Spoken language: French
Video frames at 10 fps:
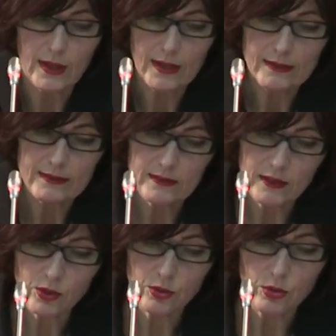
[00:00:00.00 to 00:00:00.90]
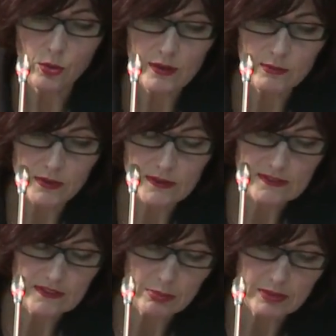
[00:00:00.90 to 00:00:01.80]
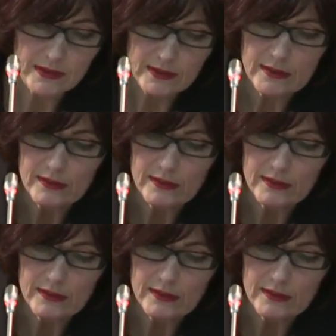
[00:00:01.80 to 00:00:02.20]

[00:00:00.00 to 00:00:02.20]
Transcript: C'est dire que le croisement des disciplines,